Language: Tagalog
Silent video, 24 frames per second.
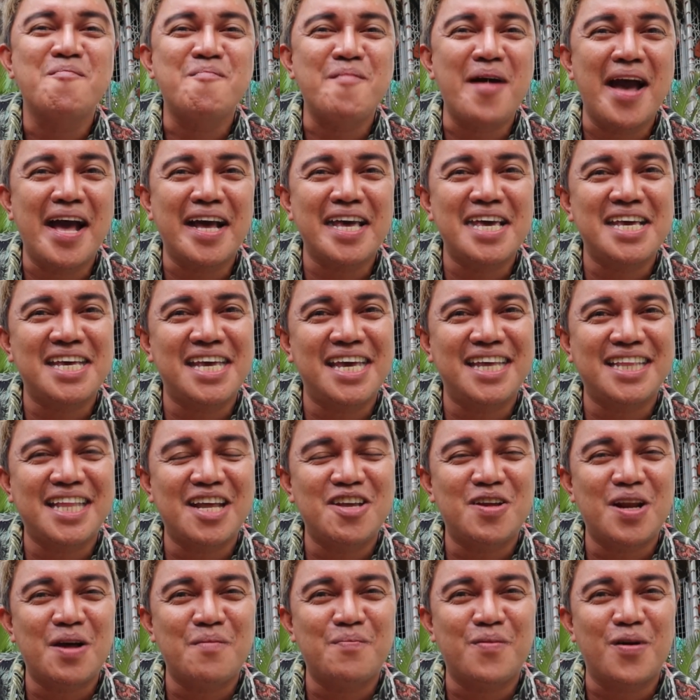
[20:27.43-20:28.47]
Makikita
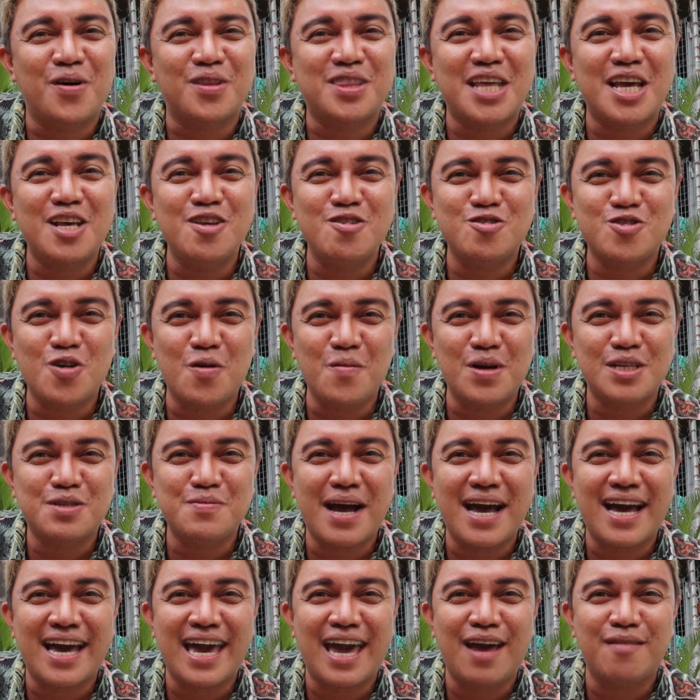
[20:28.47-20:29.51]
nyo na po. Thank you so much
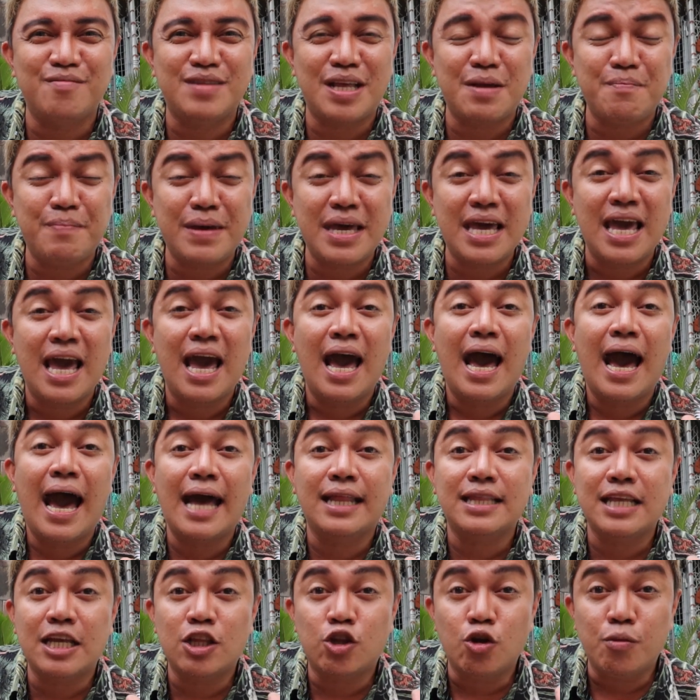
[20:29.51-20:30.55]
mga ka mvp
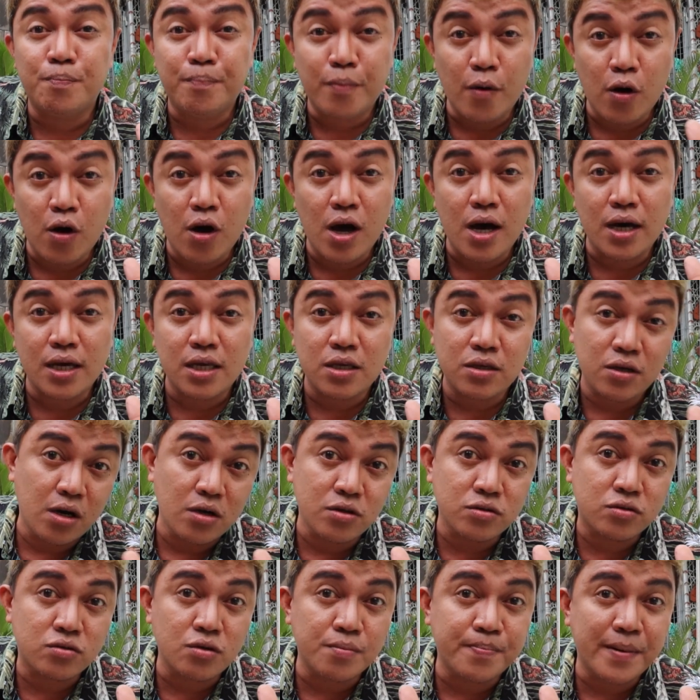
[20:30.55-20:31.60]
At ito po ang
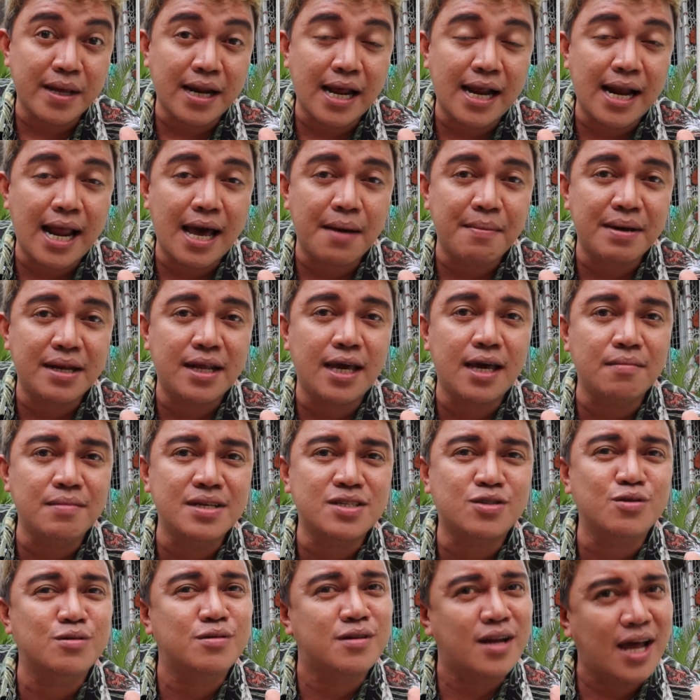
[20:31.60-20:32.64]
inyong super alaman
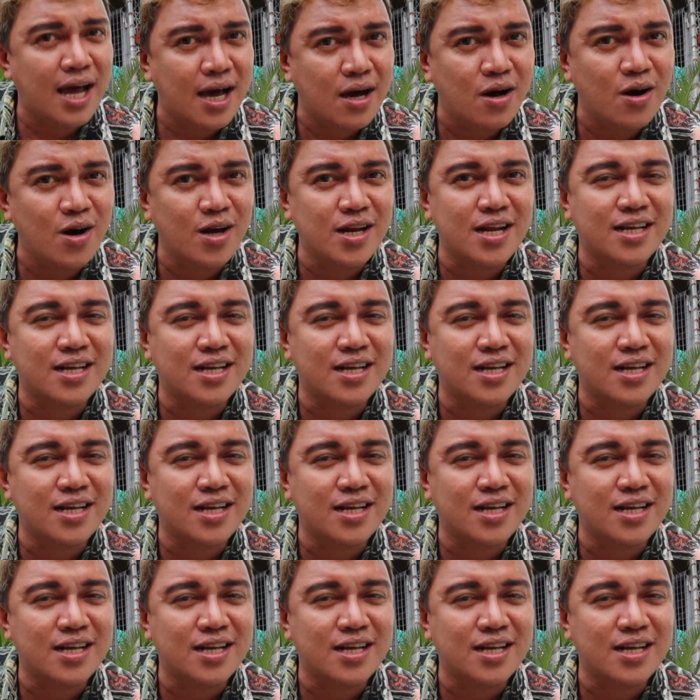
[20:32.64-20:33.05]
Hermes Sunaho.